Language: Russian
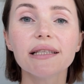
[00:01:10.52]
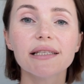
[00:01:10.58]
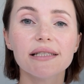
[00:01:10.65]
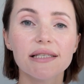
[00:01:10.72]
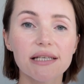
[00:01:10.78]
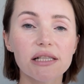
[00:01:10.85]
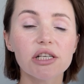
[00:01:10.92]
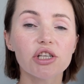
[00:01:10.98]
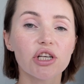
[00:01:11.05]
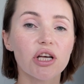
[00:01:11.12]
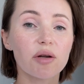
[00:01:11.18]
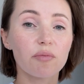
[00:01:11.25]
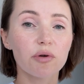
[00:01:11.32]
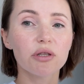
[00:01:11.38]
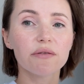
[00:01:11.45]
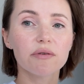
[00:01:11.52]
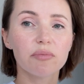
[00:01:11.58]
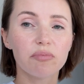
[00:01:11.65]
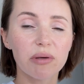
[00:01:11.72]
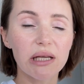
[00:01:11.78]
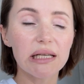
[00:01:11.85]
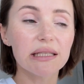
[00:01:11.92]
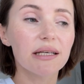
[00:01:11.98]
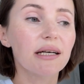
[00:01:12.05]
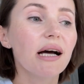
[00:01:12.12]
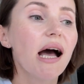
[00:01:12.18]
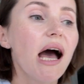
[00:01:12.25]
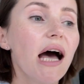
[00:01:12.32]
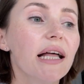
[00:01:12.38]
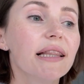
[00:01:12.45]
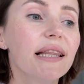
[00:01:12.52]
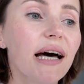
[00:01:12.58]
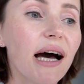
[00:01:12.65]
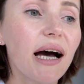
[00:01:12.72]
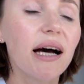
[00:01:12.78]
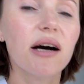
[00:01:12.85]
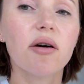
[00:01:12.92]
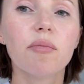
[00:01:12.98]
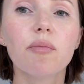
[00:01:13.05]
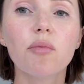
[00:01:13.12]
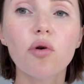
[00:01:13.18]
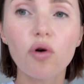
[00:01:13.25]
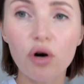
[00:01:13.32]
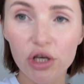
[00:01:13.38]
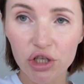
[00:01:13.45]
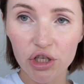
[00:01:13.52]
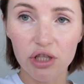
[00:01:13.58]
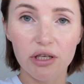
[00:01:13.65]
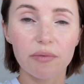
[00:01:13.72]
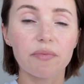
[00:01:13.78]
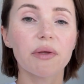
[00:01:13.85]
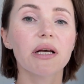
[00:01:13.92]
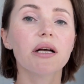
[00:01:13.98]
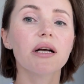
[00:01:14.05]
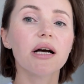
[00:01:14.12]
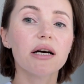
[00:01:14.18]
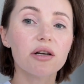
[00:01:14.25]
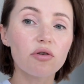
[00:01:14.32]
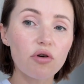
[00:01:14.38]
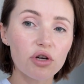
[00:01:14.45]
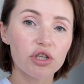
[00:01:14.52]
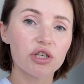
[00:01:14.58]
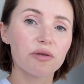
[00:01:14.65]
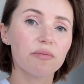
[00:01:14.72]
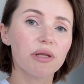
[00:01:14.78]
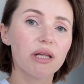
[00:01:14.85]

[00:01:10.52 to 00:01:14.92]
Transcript: ты делаешь карбоновый пилинг на мощном, хорошем